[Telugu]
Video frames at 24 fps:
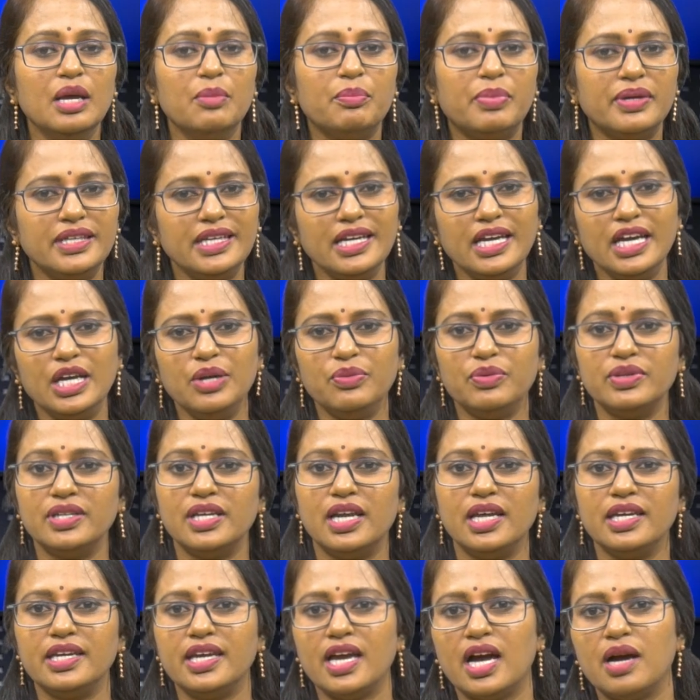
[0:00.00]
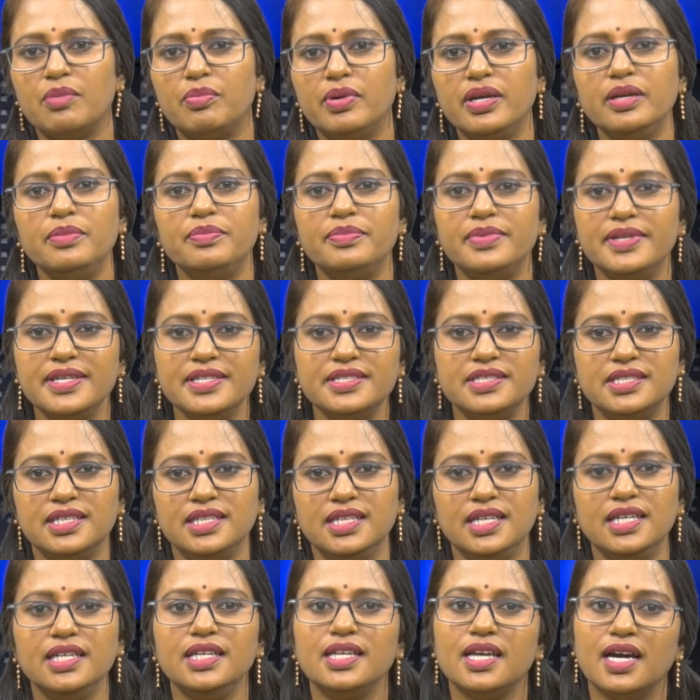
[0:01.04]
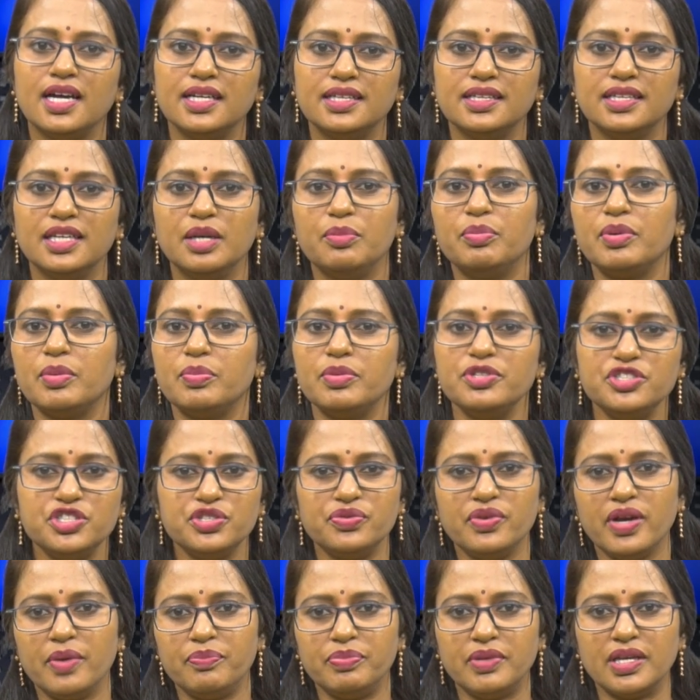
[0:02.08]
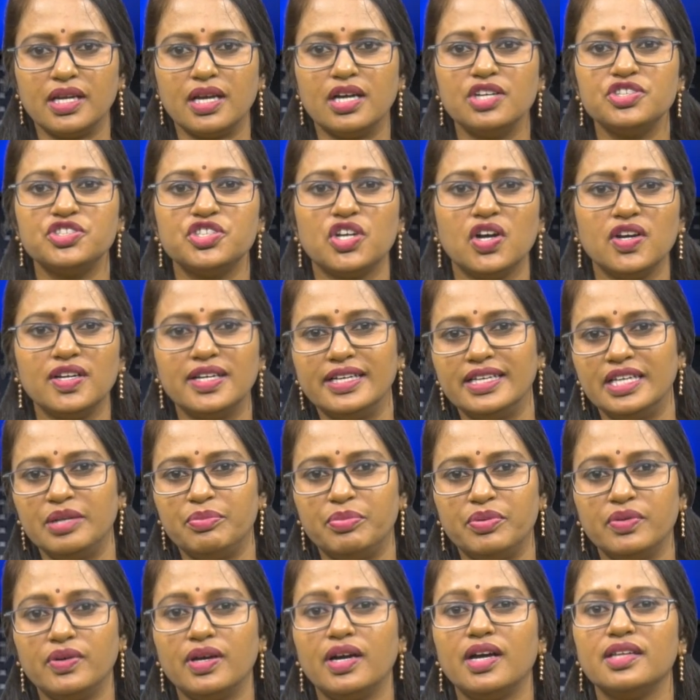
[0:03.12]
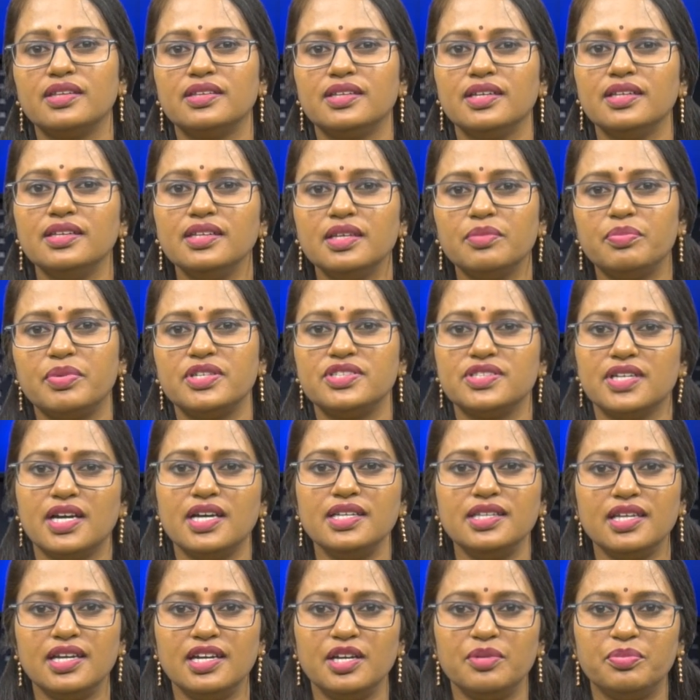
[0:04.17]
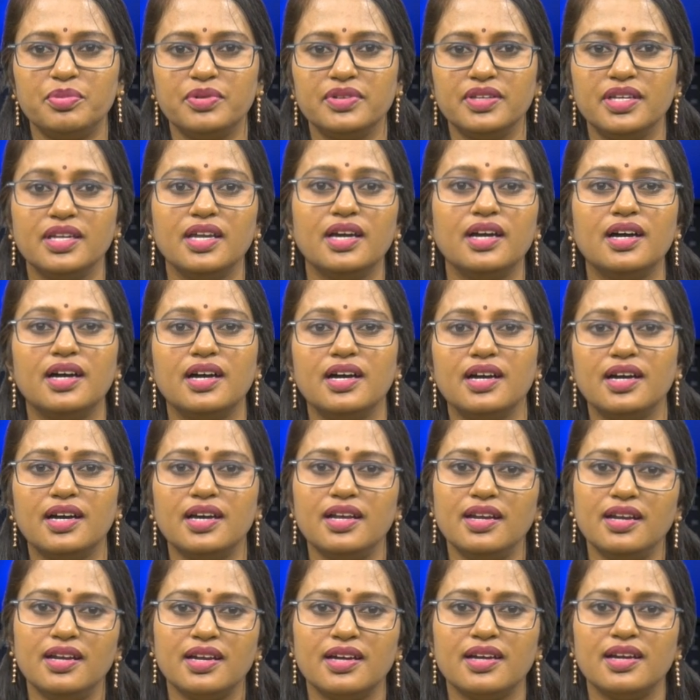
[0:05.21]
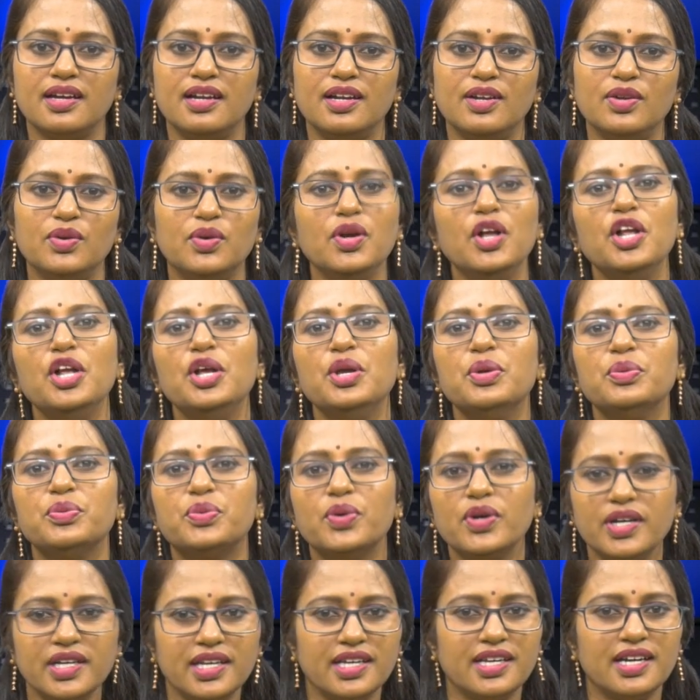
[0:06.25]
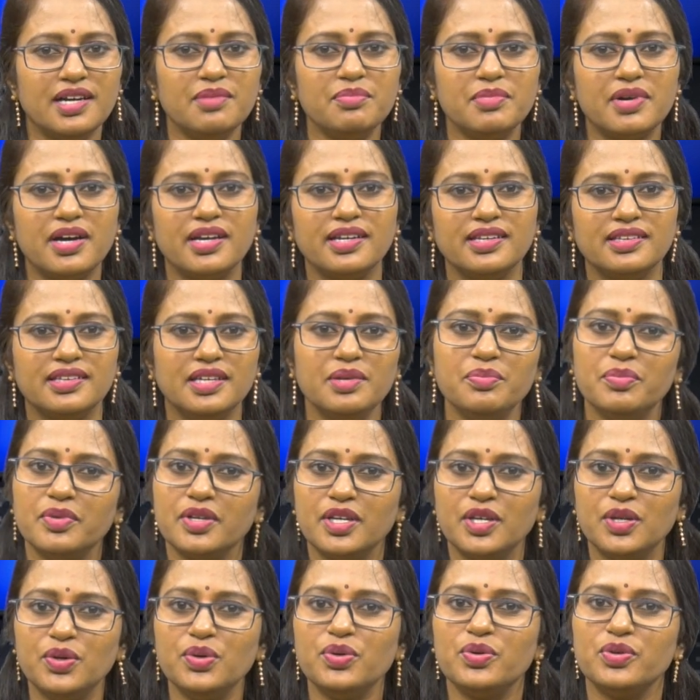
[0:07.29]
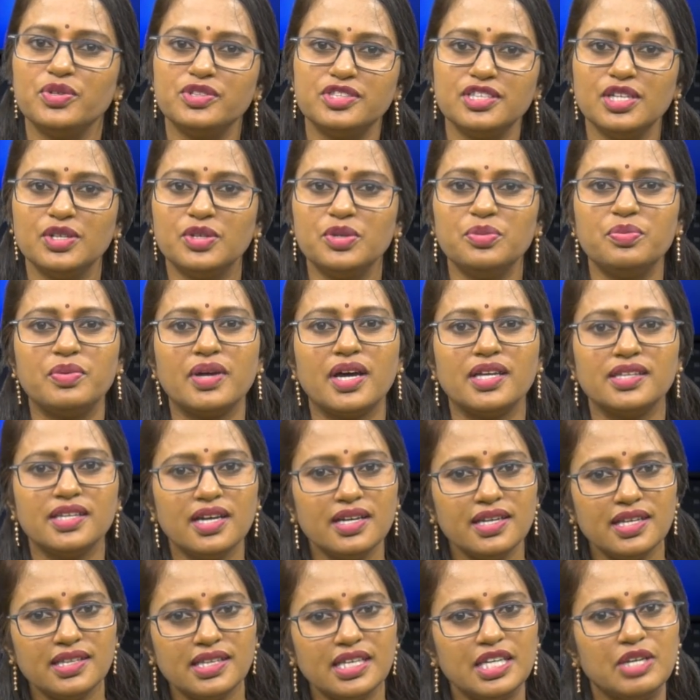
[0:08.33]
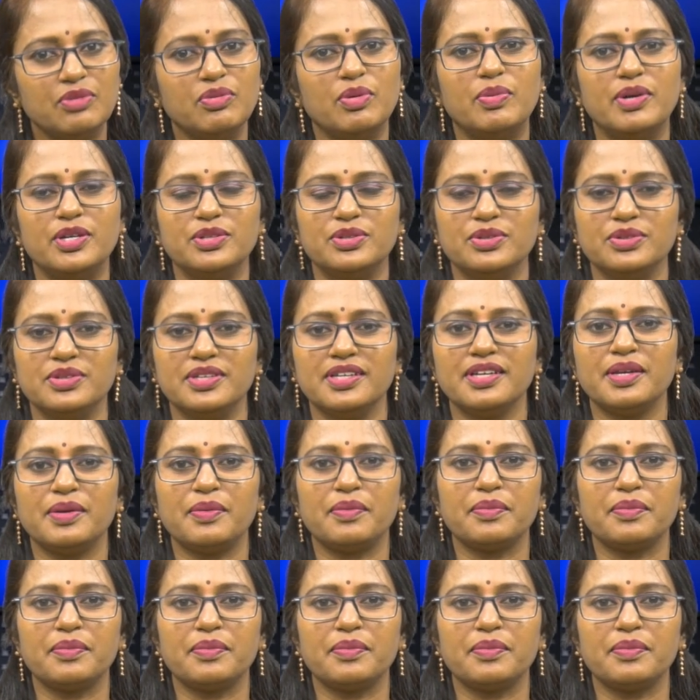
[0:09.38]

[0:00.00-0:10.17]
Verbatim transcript: పదిహేడు వందల యాభై బీసీఈ నాటిది ప్రపంచవ్యాప్తంగా చాక్లెట్ ఇప్పుడు అత్యంత ప్రజాదరణ పొందిన ఆహార రకాల్లో ఒకటిగా మారింది మరియు రుచులకు ప్రాధాన్యత ఇవ్వబడుతుంది జరుగుతుంది